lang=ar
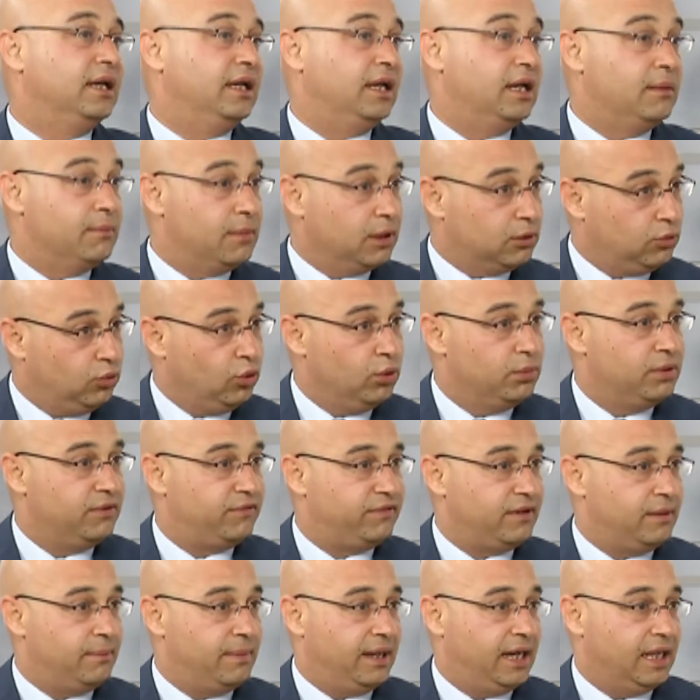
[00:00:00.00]
المطلوبة
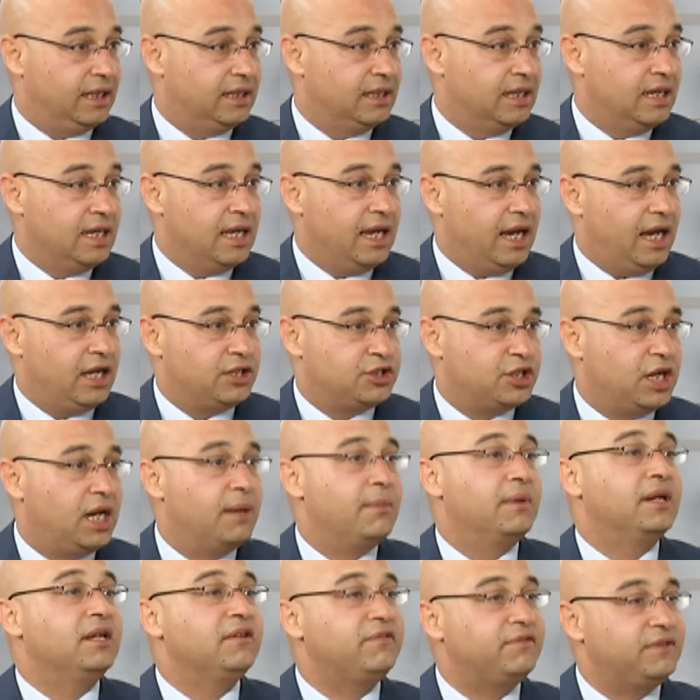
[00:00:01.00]
في البلد عشان
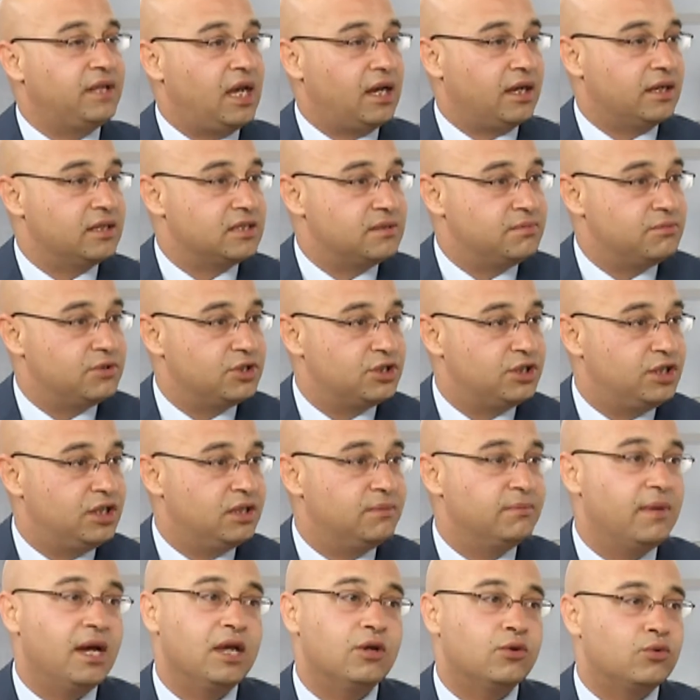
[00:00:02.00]
لما نفتح قسم
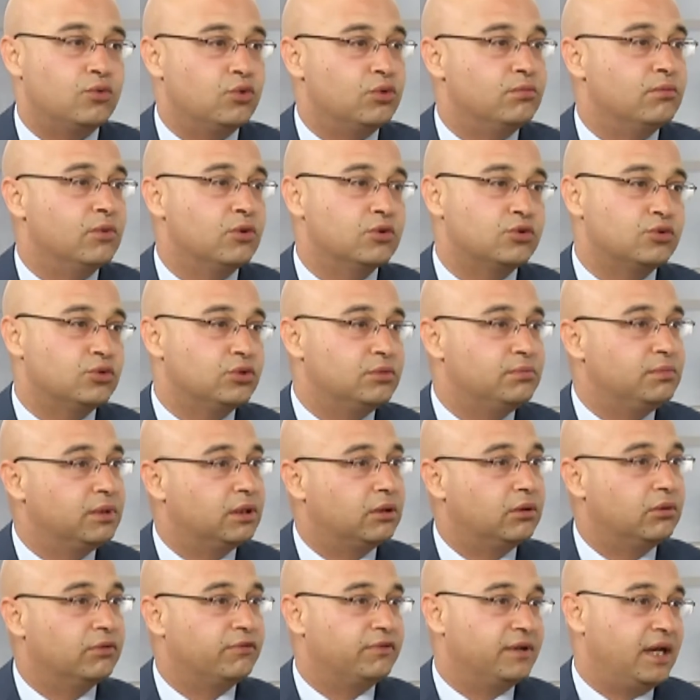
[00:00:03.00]
جديد ما يكون موجود
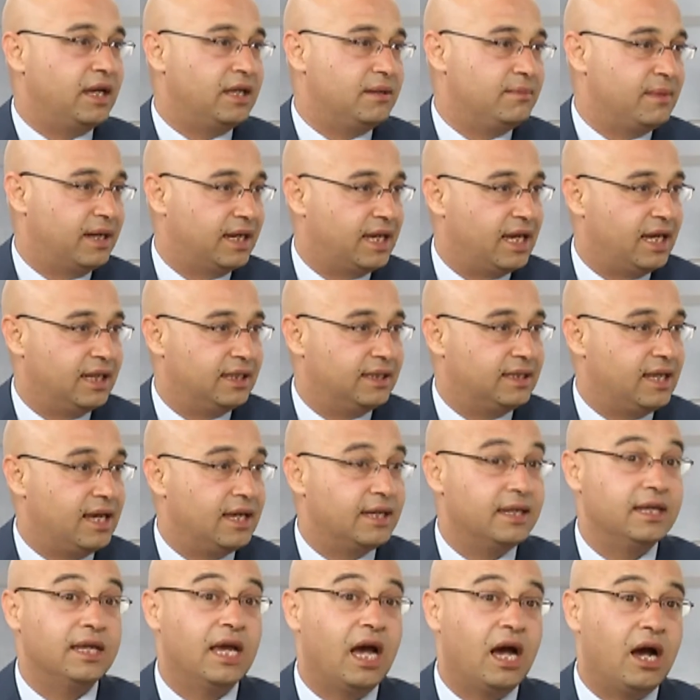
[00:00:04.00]
مثله في أي مكان
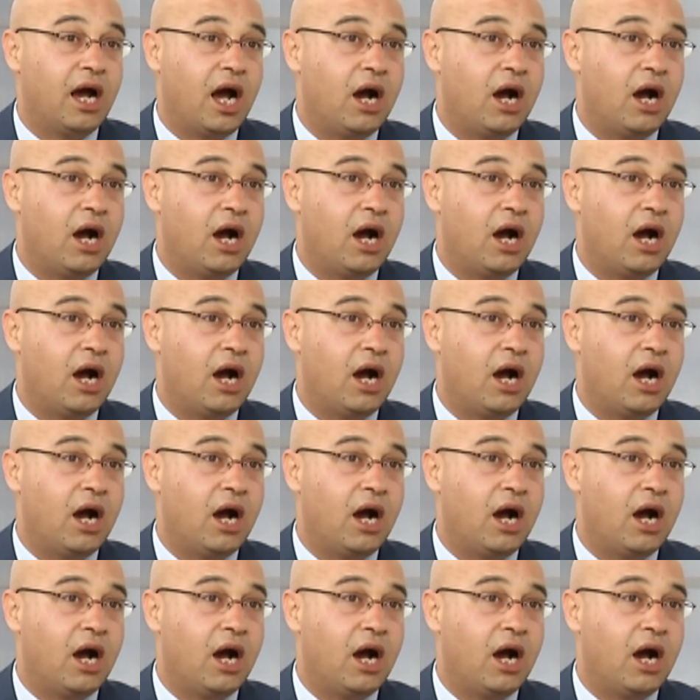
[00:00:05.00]
تاني